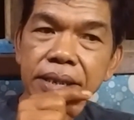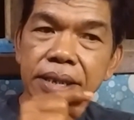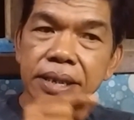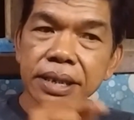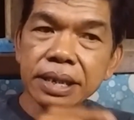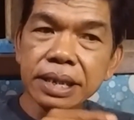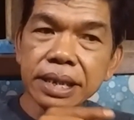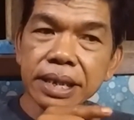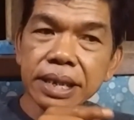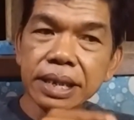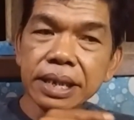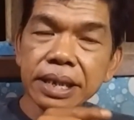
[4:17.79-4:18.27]

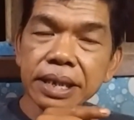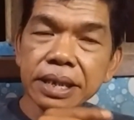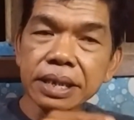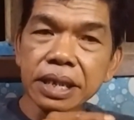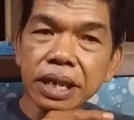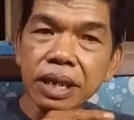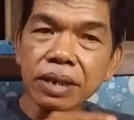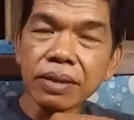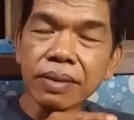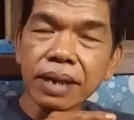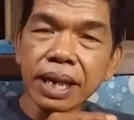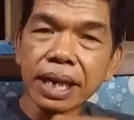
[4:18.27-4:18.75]
si
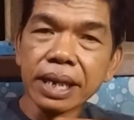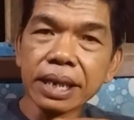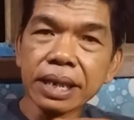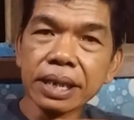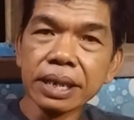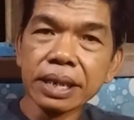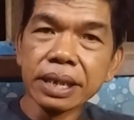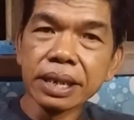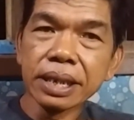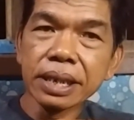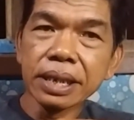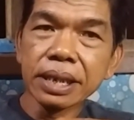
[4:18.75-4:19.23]
sekolah
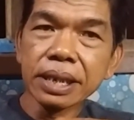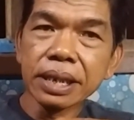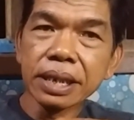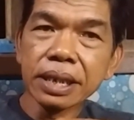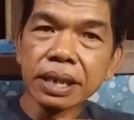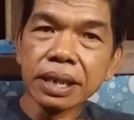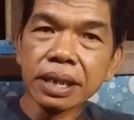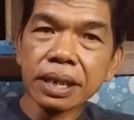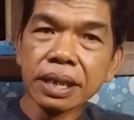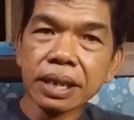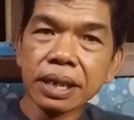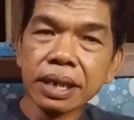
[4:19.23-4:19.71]
ini
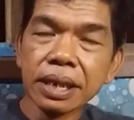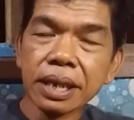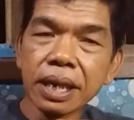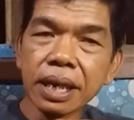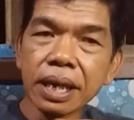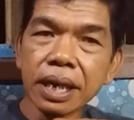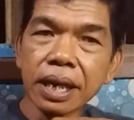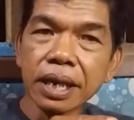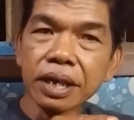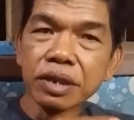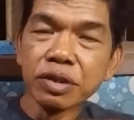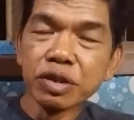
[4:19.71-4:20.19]

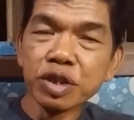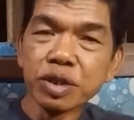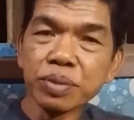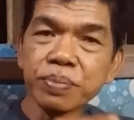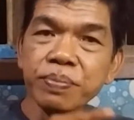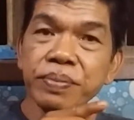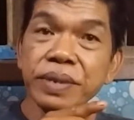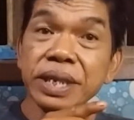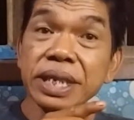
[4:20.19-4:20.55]
harus